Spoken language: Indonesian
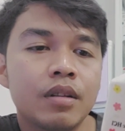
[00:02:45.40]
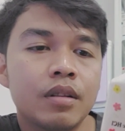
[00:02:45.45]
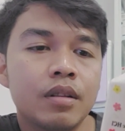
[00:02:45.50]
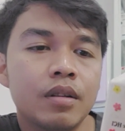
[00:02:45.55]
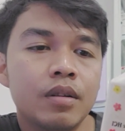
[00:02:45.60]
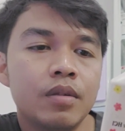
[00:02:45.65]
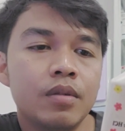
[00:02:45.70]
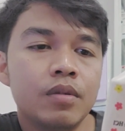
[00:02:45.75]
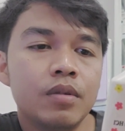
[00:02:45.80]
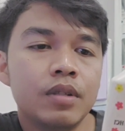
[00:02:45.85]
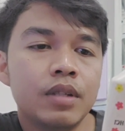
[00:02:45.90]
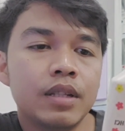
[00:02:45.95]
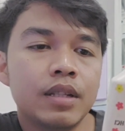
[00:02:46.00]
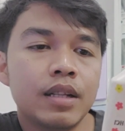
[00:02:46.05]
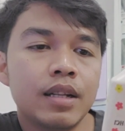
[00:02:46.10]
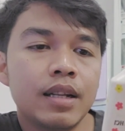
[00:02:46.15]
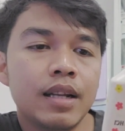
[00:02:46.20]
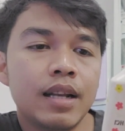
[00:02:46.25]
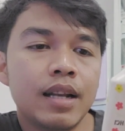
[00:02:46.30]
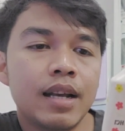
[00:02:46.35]
terus kita
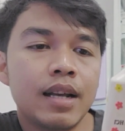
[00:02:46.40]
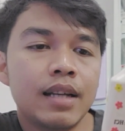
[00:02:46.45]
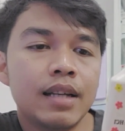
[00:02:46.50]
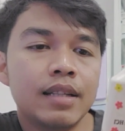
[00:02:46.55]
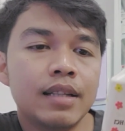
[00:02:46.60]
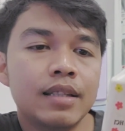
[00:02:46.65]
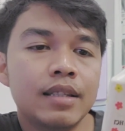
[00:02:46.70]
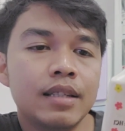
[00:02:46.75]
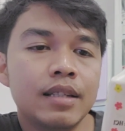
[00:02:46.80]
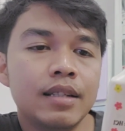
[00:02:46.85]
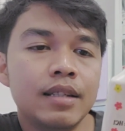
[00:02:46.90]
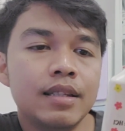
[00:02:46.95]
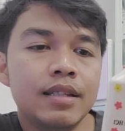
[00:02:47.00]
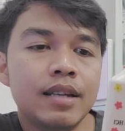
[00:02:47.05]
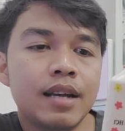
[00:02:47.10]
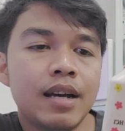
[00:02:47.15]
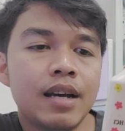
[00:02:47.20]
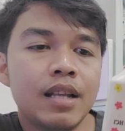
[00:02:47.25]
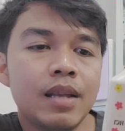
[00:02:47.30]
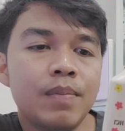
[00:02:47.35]
lihat lagi di sini
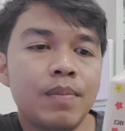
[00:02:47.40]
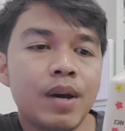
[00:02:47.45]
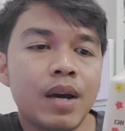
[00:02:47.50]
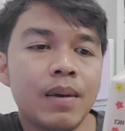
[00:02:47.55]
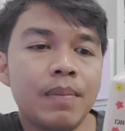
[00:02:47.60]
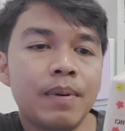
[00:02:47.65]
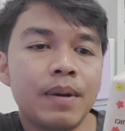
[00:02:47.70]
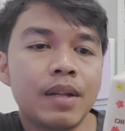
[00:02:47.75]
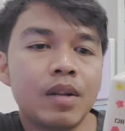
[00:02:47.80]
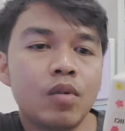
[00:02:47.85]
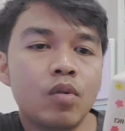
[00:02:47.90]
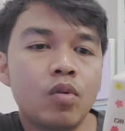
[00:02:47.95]
jangan dipakai pada